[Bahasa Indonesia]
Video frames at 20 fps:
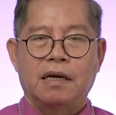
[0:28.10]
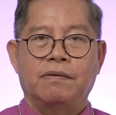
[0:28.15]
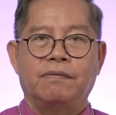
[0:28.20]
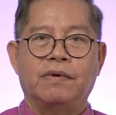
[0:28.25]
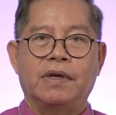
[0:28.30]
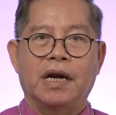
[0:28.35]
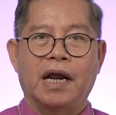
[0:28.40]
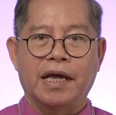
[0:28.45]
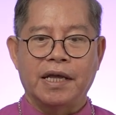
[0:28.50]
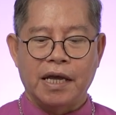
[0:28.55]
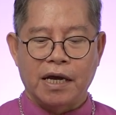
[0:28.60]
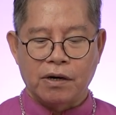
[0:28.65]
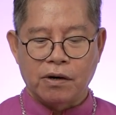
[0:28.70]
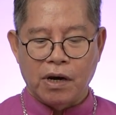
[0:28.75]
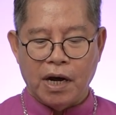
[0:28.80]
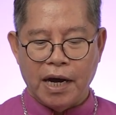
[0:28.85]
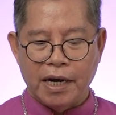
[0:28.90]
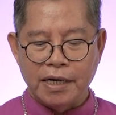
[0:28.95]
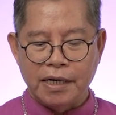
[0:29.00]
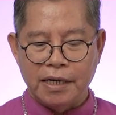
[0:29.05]
wilayah
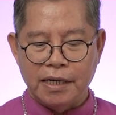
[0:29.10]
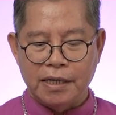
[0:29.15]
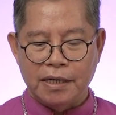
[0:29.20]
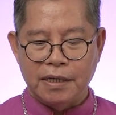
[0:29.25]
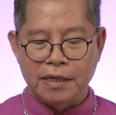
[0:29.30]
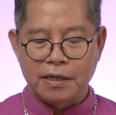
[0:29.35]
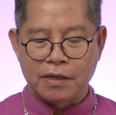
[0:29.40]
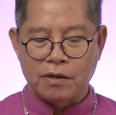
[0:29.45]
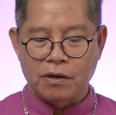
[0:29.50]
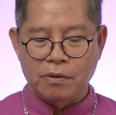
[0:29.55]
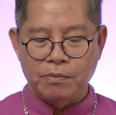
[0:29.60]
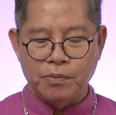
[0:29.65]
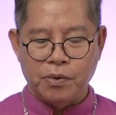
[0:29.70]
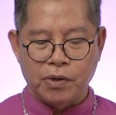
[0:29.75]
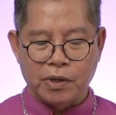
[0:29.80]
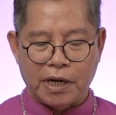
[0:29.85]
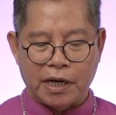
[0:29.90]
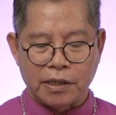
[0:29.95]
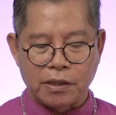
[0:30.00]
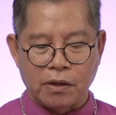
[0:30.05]
rohani,
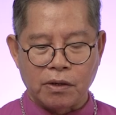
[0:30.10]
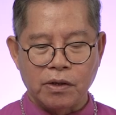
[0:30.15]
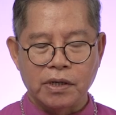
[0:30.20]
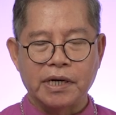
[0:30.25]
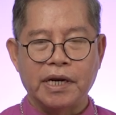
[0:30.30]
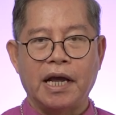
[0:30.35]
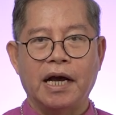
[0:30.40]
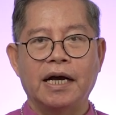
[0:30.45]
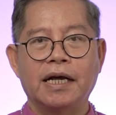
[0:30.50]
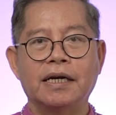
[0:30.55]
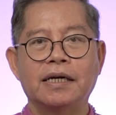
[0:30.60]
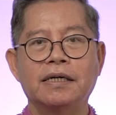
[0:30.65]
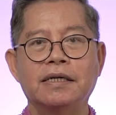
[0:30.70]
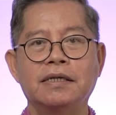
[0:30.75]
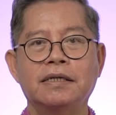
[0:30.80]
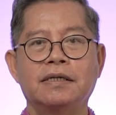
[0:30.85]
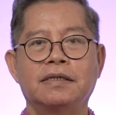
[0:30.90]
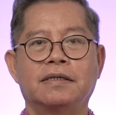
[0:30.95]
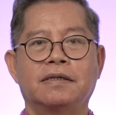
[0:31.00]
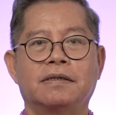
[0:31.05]
kelompok kategorial,
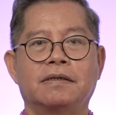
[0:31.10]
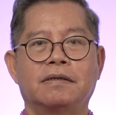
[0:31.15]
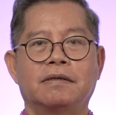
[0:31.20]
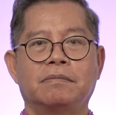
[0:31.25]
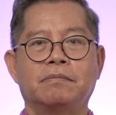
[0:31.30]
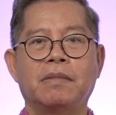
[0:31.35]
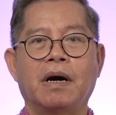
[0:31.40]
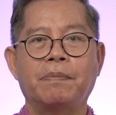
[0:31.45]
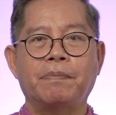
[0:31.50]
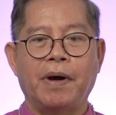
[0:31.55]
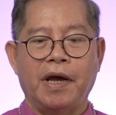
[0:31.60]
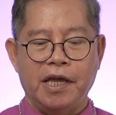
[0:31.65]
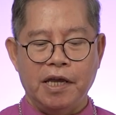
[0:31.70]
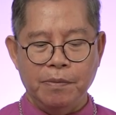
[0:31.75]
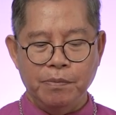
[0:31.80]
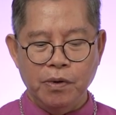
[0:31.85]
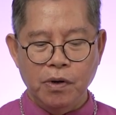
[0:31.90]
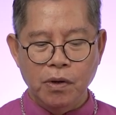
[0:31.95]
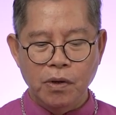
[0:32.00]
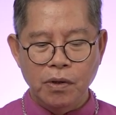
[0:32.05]
Bapak
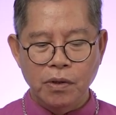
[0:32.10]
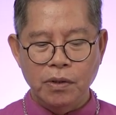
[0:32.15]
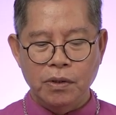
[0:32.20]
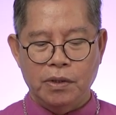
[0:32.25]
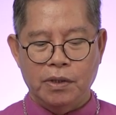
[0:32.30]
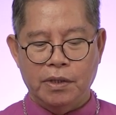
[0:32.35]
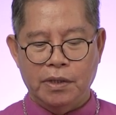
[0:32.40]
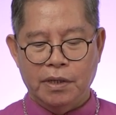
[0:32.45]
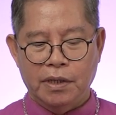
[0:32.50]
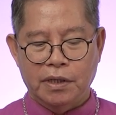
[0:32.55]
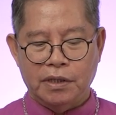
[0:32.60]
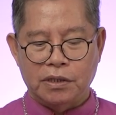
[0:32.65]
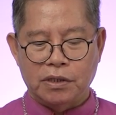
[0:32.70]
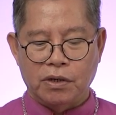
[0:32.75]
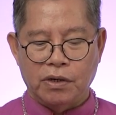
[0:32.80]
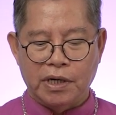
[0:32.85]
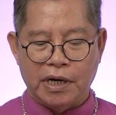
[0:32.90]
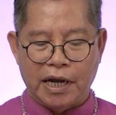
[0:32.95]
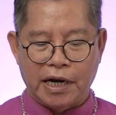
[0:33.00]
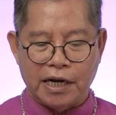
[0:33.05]
Ibu,
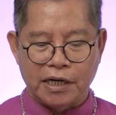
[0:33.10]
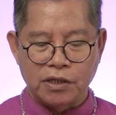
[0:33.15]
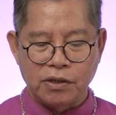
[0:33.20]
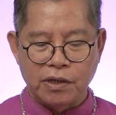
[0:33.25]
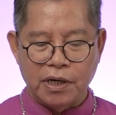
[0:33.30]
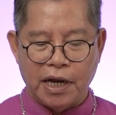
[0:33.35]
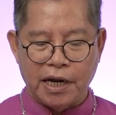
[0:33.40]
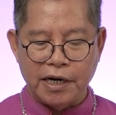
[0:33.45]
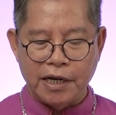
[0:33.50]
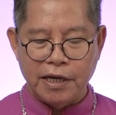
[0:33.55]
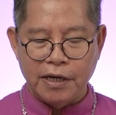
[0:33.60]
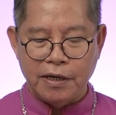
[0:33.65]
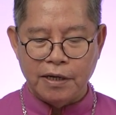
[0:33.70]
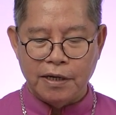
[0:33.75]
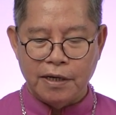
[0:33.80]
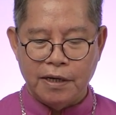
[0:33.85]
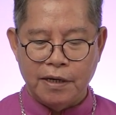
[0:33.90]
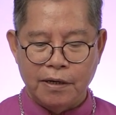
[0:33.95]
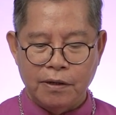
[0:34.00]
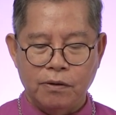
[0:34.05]

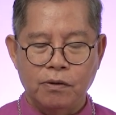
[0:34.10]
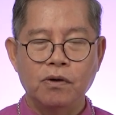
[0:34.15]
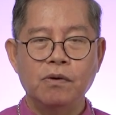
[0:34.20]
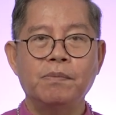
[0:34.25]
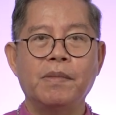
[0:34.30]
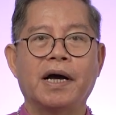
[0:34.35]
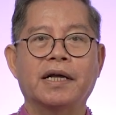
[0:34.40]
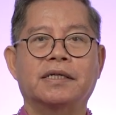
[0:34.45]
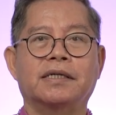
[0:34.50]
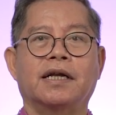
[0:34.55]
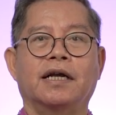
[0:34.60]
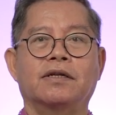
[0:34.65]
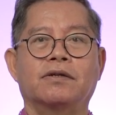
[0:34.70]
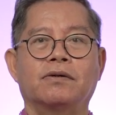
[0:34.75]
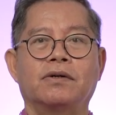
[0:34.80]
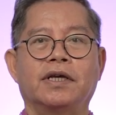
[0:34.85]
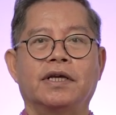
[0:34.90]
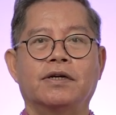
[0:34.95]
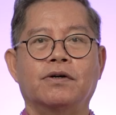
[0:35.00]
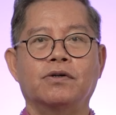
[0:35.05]
saudara-saudari umat
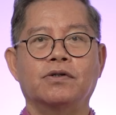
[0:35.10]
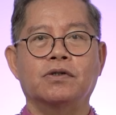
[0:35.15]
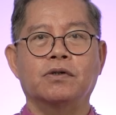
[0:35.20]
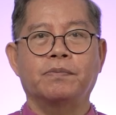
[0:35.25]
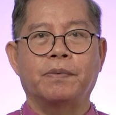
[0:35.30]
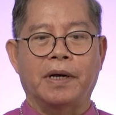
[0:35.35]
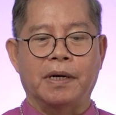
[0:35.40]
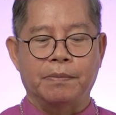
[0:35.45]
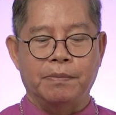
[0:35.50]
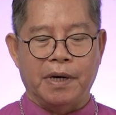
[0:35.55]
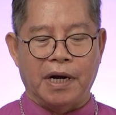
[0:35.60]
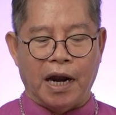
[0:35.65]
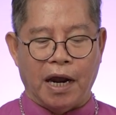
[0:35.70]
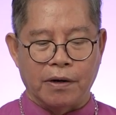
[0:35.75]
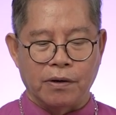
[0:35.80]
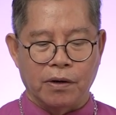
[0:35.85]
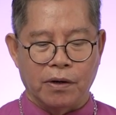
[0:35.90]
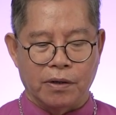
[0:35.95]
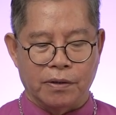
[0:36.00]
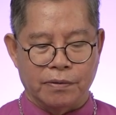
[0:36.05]
Katolik Kusupan
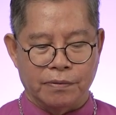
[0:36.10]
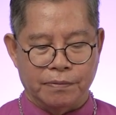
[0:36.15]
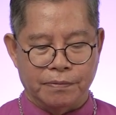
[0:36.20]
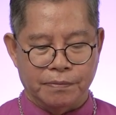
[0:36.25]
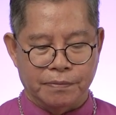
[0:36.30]
Manado.